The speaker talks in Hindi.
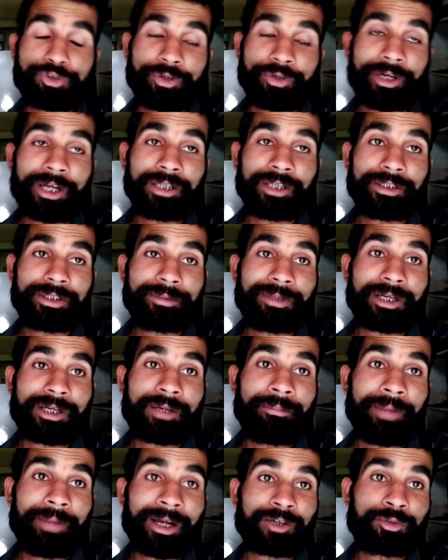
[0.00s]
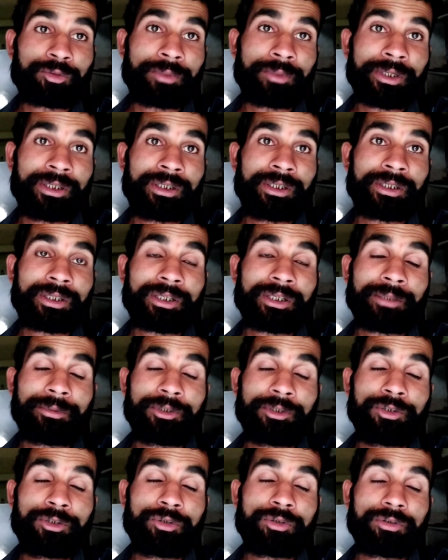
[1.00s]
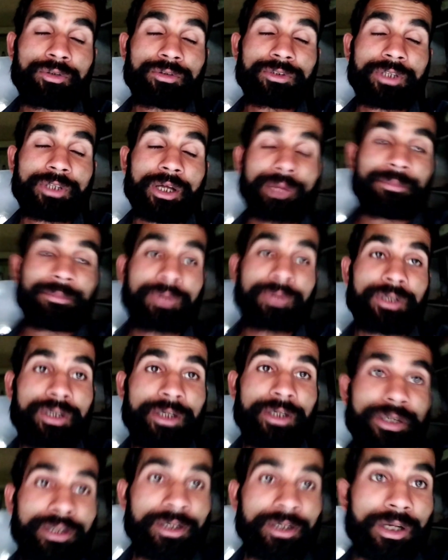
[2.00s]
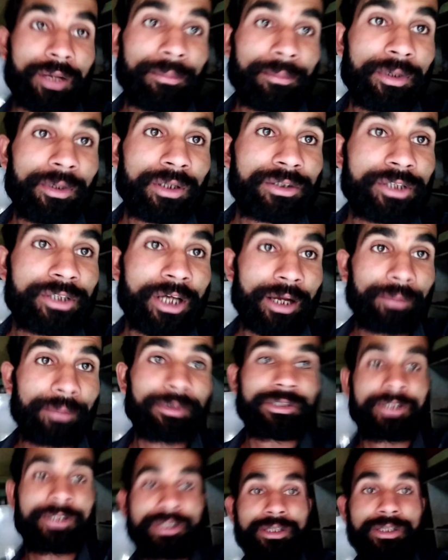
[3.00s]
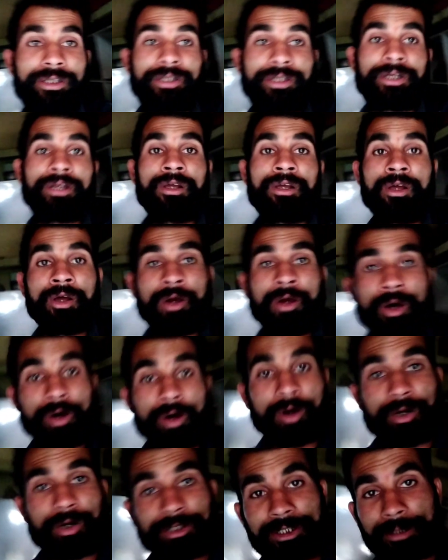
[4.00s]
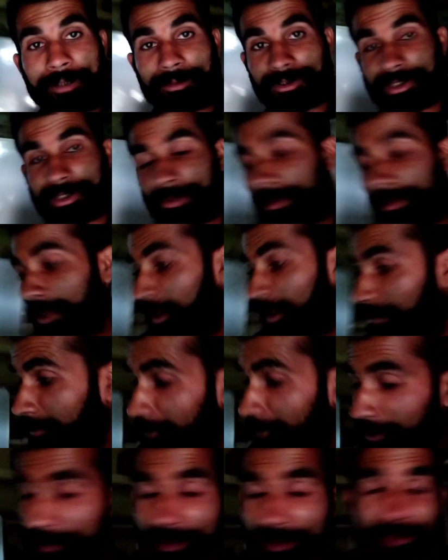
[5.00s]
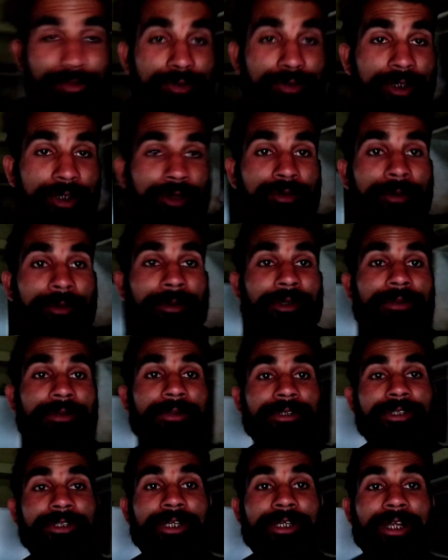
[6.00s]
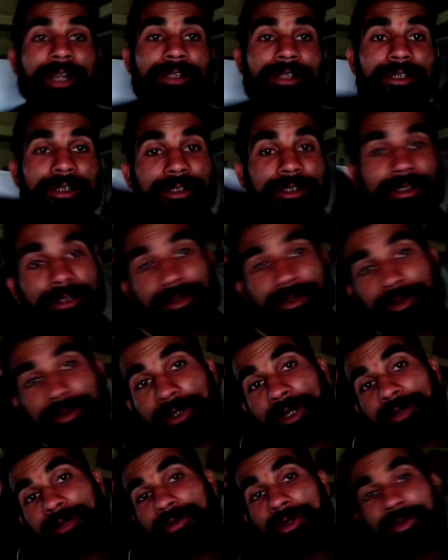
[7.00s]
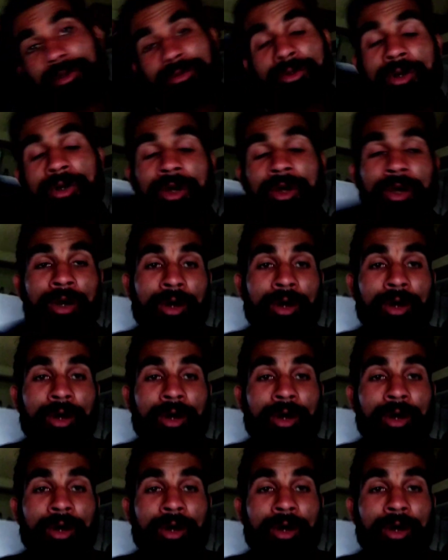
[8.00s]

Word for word: सो है वेलकम बैक टू माय अनदर वीडियो शाम के लगभग छः बज रहे हैं और छः बजने वाले अभी मैं जस्ट उठा हूँ अभी मैं चेहरा तक नहीं धोया हुआ हूँ